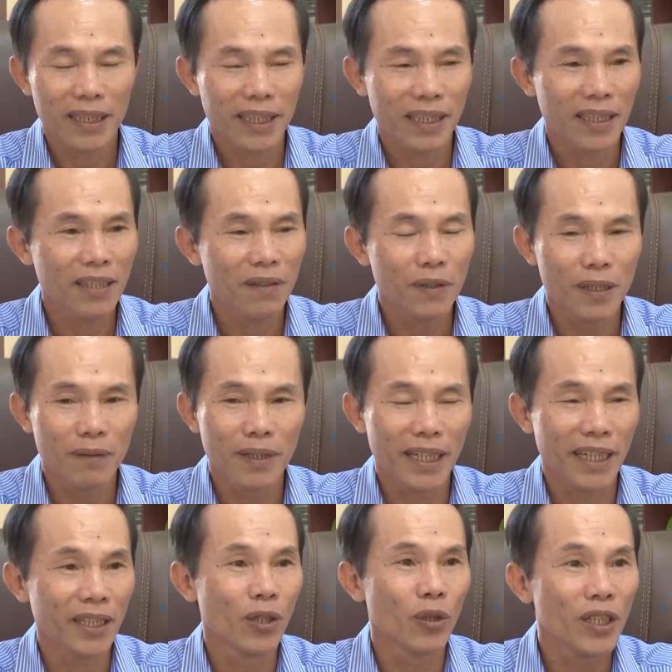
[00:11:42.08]
Cái đơn vị mà
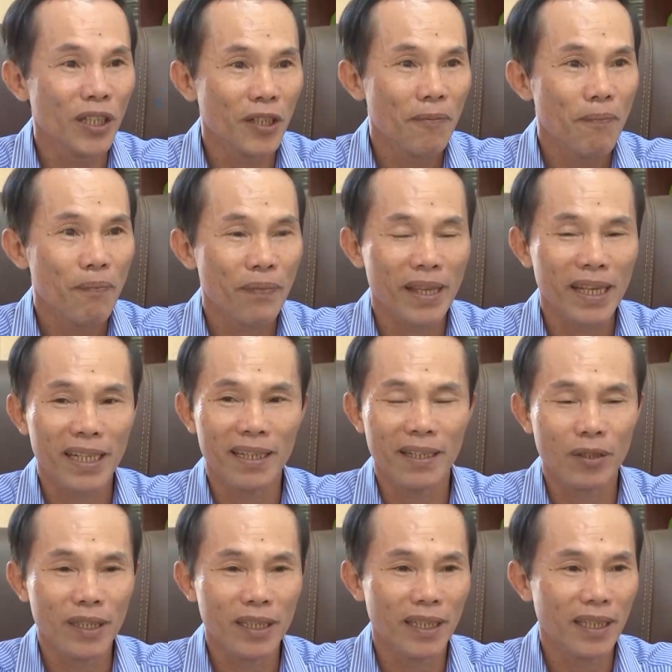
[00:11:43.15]
kết nối thôi, kết
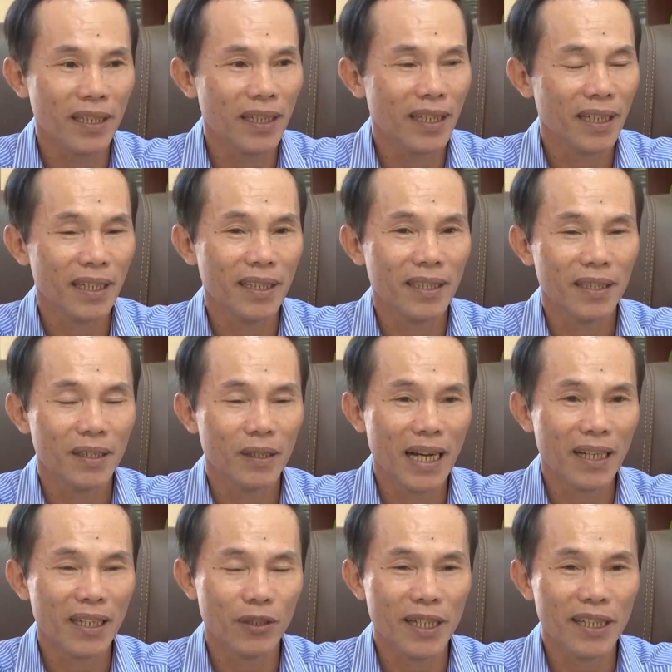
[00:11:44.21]
nối để rồi
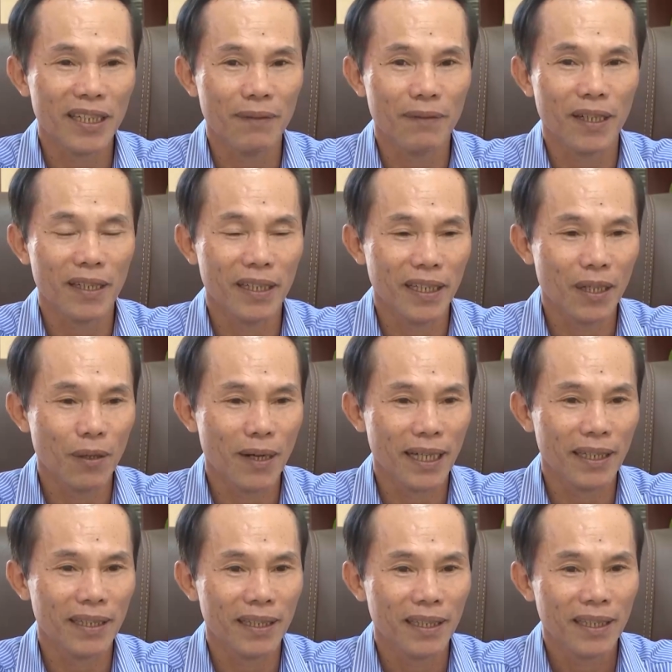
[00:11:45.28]
các cái doanh nghiệp đó để đồng
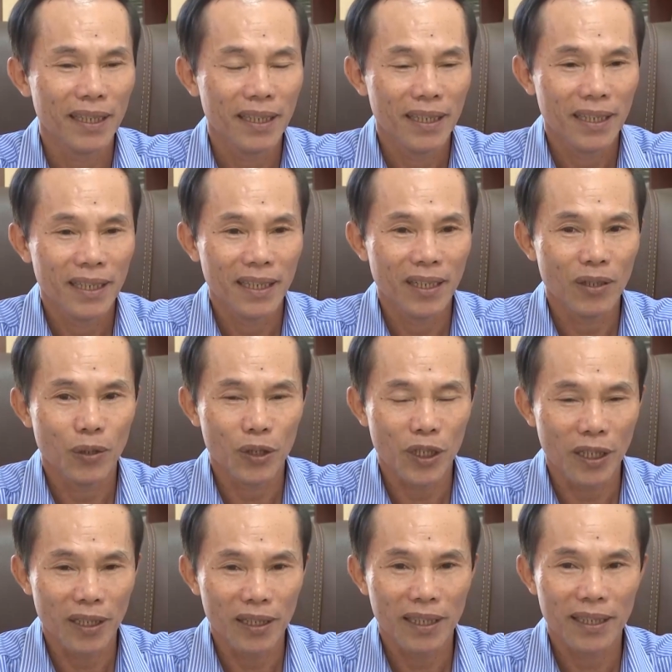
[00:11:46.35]
hành, à, hỗ
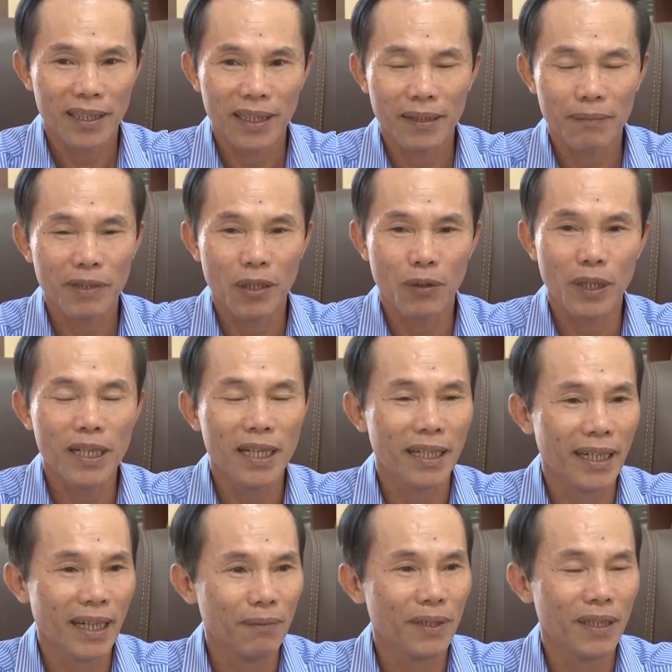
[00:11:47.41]
trợ thì à, bình quân hàng
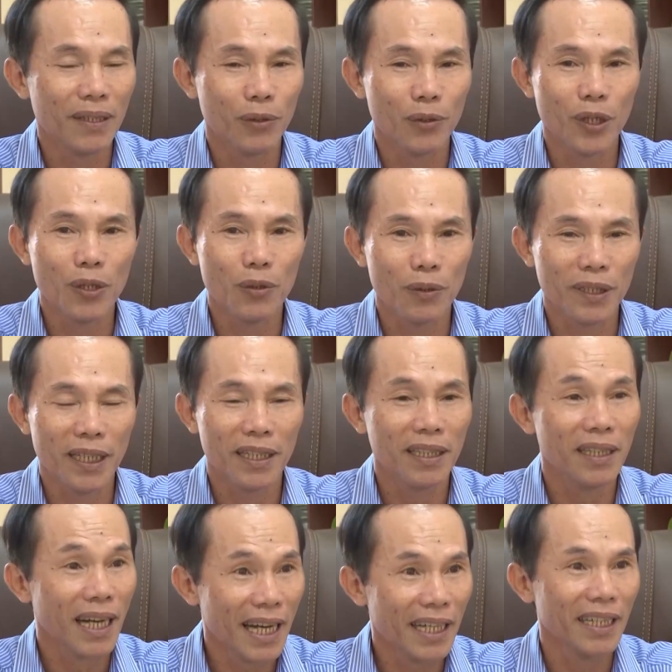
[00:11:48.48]
năm thì chúng tôi cũng xây
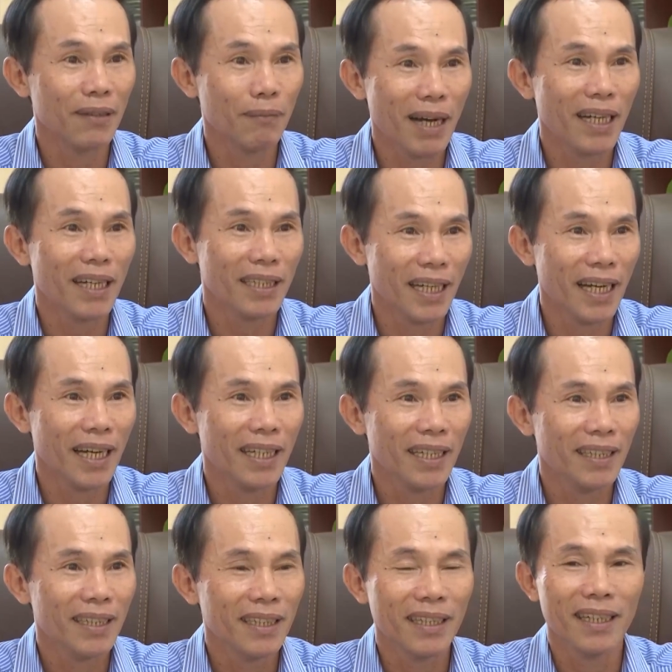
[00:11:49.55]
từ 2 đến 3 căn nhà
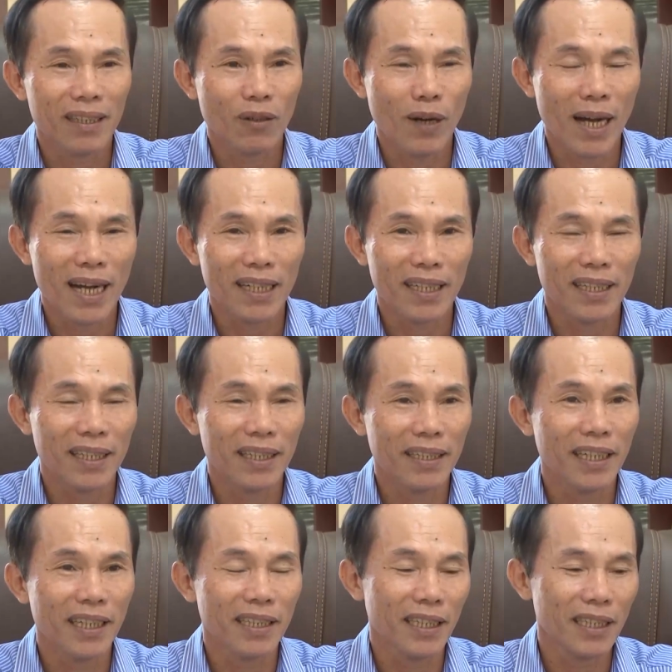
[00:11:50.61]
À, qua cái
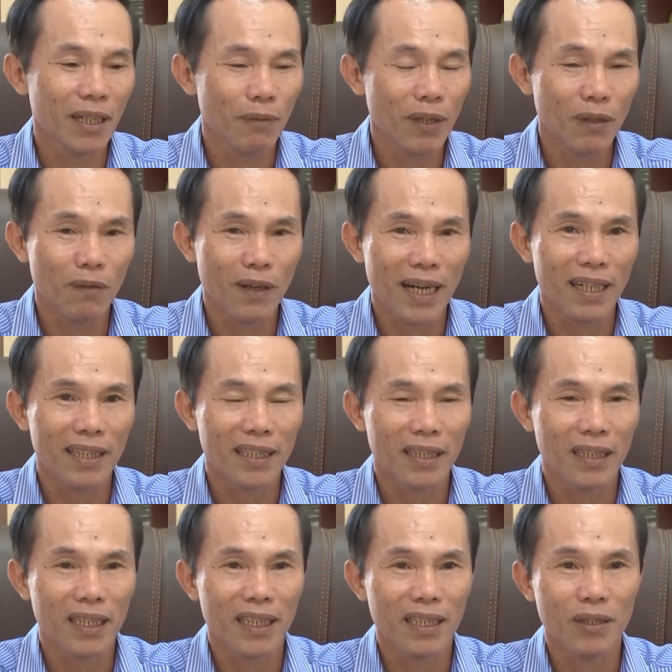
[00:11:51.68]
địa chỉ tấm lòng vàng
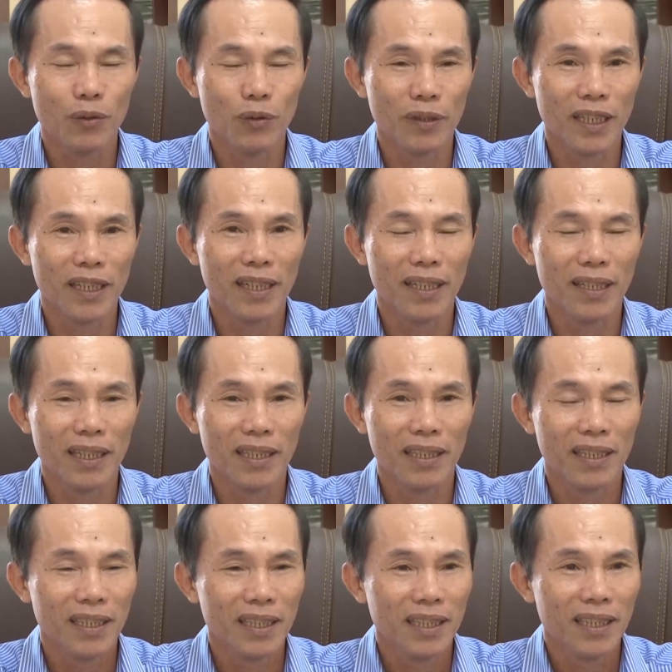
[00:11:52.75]
thì cũng rất là
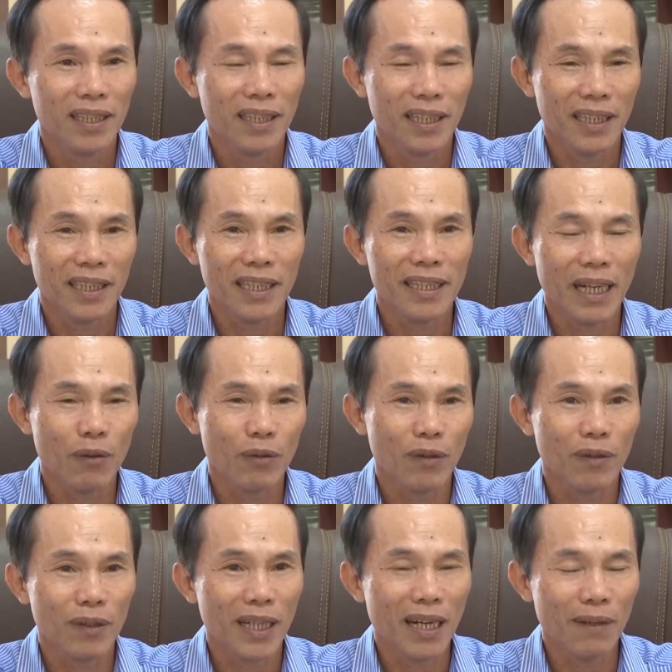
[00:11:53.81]
à, trân
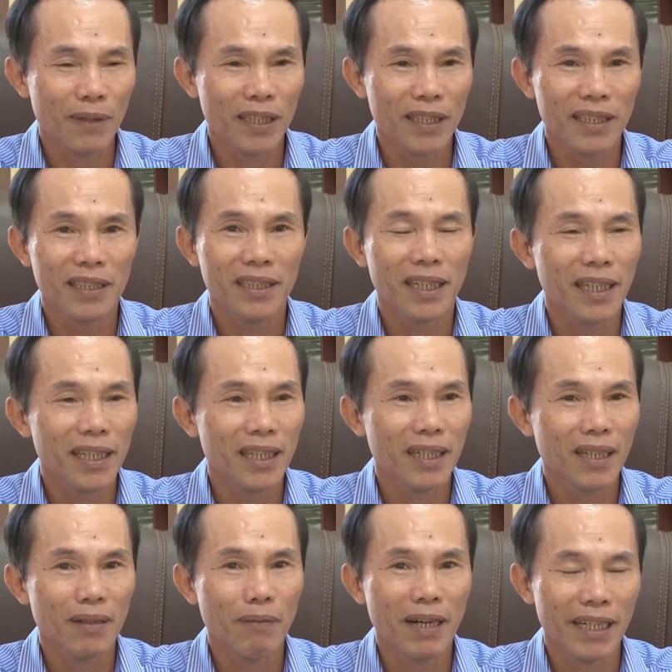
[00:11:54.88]
trọng cảm ơn những cái
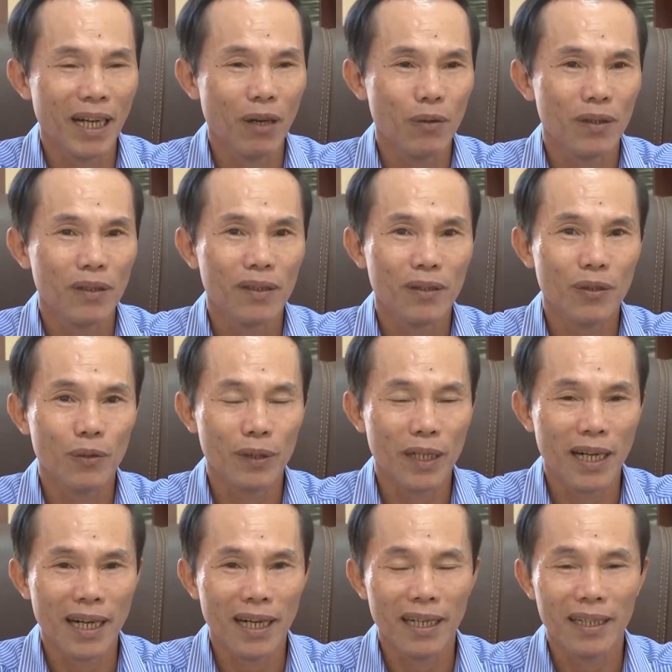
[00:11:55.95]
à, bạn đọc cũng
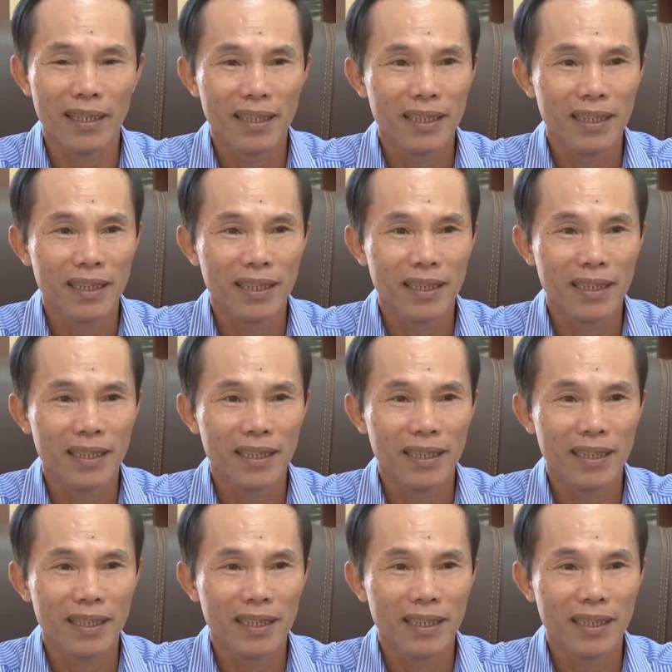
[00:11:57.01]
đã